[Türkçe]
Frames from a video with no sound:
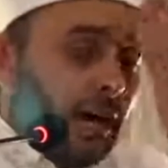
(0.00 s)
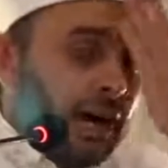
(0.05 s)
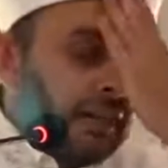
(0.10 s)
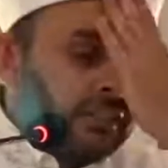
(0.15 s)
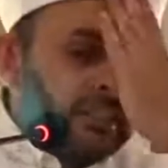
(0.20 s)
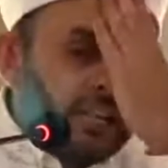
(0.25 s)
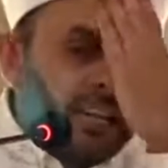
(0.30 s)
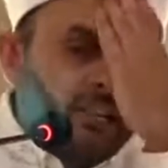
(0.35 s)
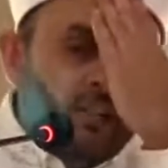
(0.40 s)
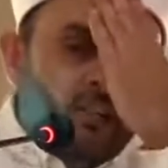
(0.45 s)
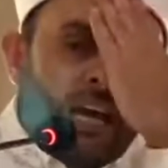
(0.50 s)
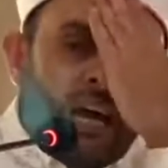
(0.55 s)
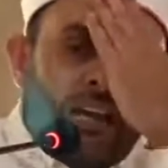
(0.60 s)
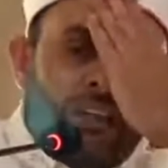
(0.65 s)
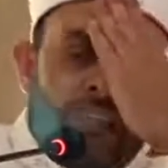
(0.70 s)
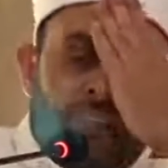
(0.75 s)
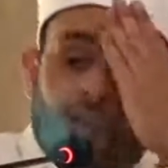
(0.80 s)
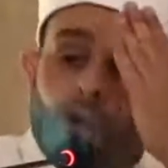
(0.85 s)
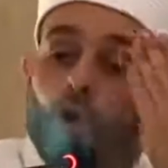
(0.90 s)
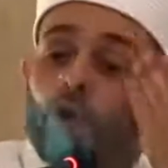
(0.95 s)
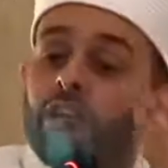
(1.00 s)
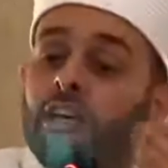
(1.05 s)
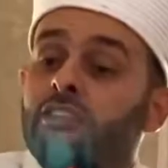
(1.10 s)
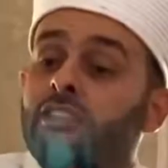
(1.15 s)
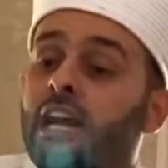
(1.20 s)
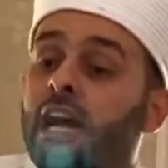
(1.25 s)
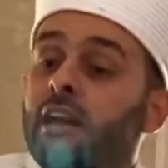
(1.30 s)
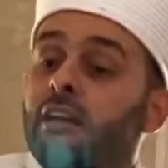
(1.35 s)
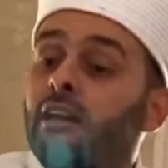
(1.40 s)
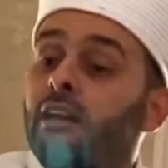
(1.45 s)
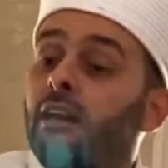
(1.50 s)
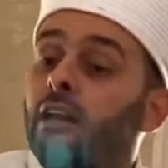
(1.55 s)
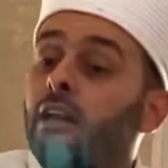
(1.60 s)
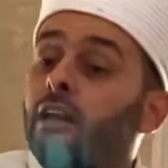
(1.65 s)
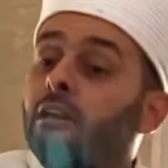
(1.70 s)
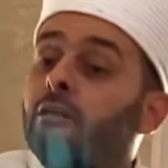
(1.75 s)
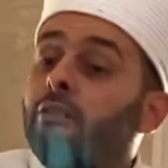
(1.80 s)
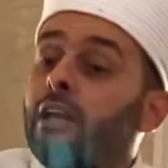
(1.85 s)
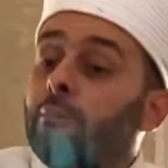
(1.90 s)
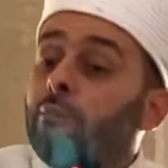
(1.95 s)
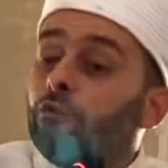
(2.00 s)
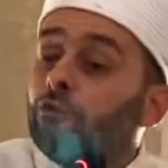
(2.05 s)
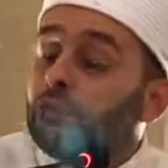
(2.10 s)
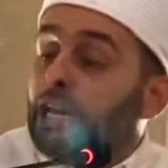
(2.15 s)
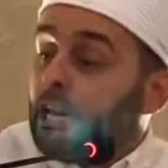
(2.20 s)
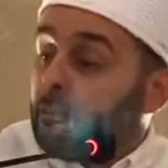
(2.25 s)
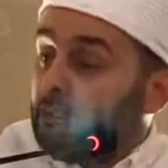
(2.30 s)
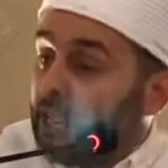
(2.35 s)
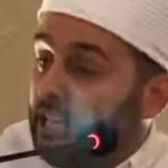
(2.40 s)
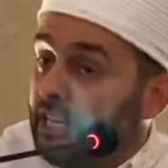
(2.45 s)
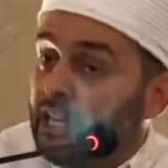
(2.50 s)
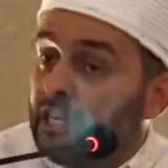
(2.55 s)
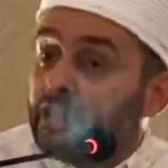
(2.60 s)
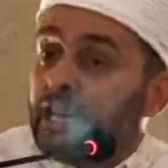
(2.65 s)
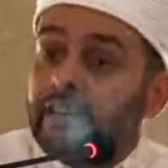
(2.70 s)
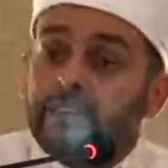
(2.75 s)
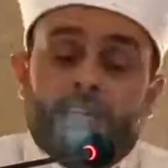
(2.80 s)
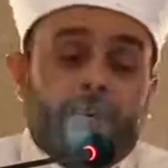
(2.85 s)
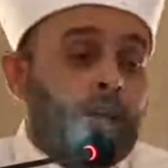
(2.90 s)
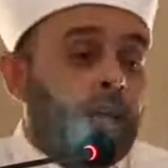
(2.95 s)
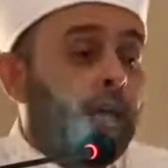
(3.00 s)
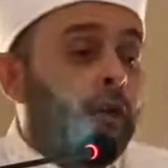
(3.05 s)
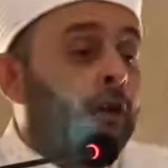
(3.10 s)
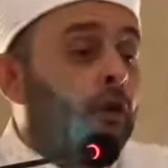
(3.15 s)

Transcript: secde izi olacak ve bunlar bilinecek ki